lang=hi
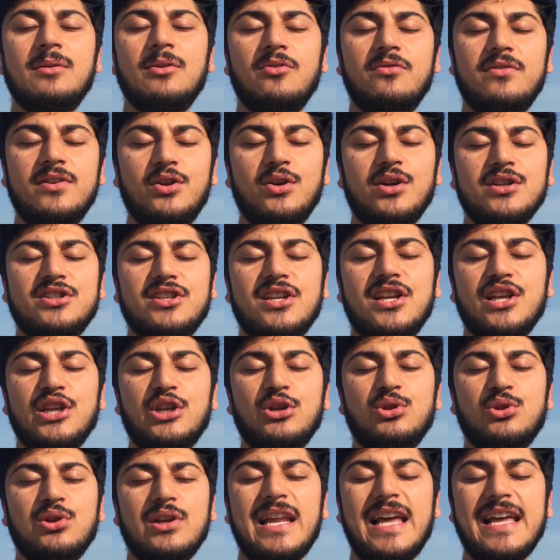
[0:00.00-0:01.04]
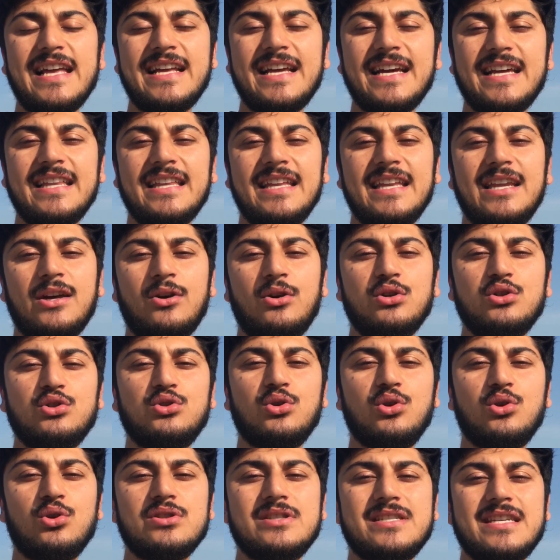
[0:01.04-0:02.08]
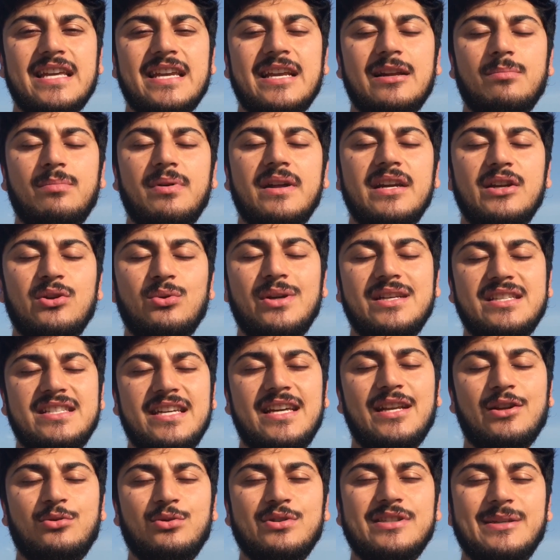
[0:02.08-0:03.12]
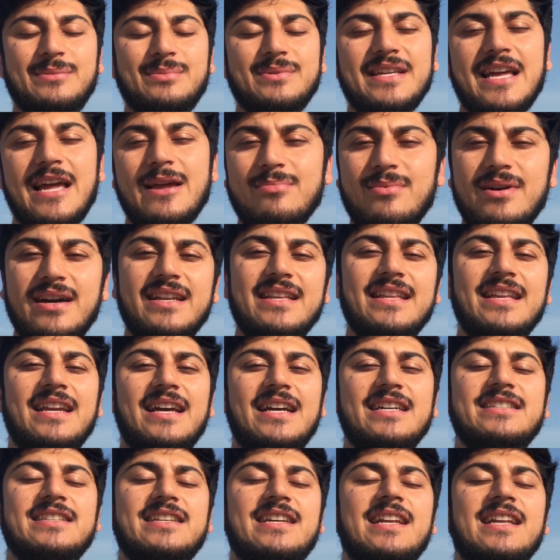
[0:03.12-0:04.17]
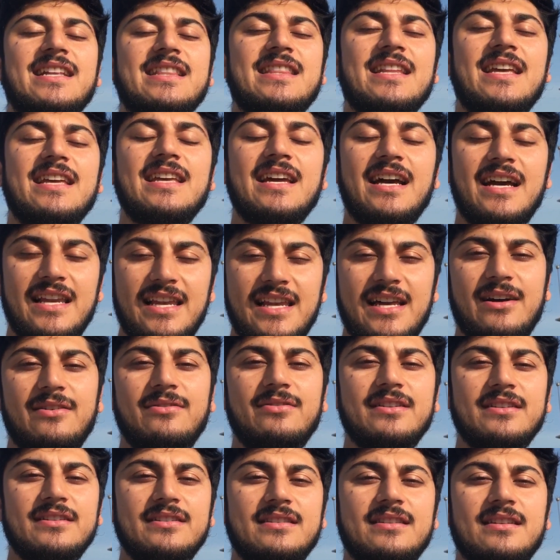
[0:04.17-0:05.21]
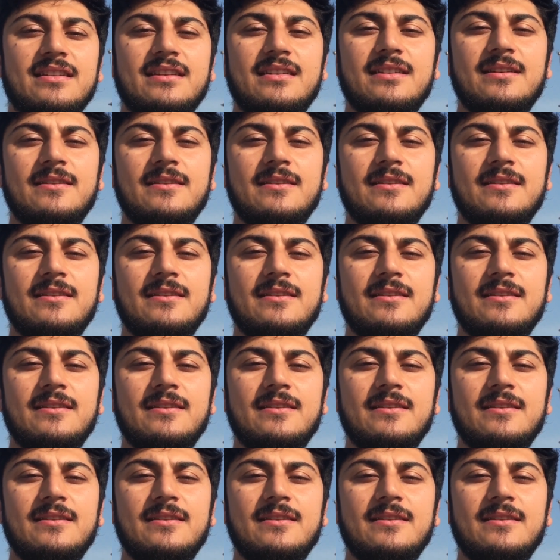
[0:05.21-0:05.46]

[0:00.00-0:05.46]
वीडियो अच्छी लगी हो तो लाइक कर देना और जो लोग चैनल पर न्यू है चैनल को सब्सक्राइब कर देना आज के लिए इतना ही अल्लाह हाफिज़